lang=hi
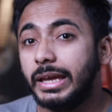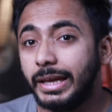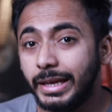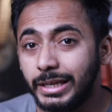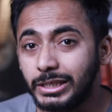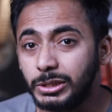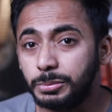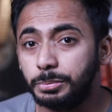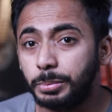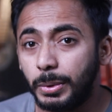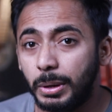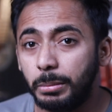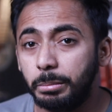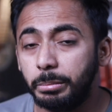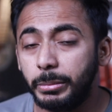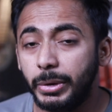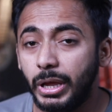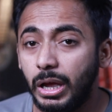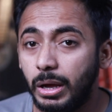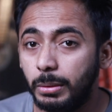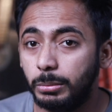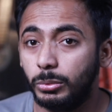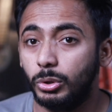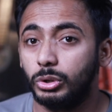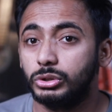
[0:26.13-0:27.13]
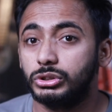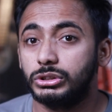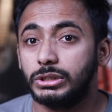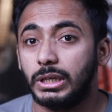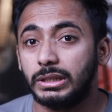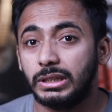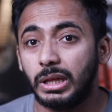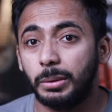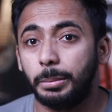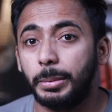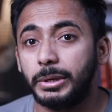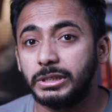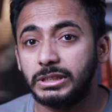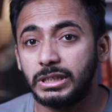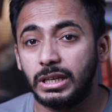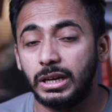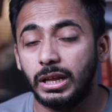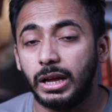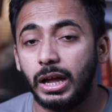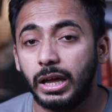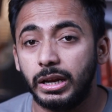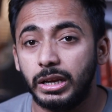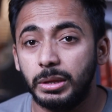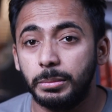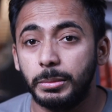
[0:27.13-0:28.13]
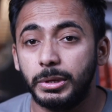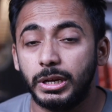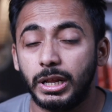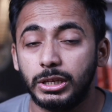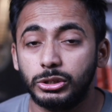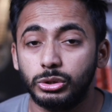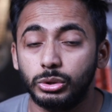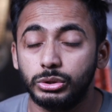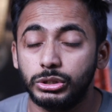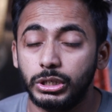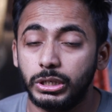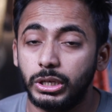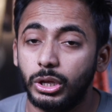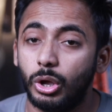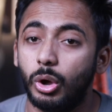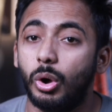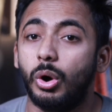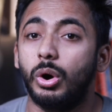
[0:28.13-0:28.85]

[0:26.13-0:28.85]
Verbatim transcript: इस पंप में हम लोग ज्यादा पैसा लगाने में ना सोचे कि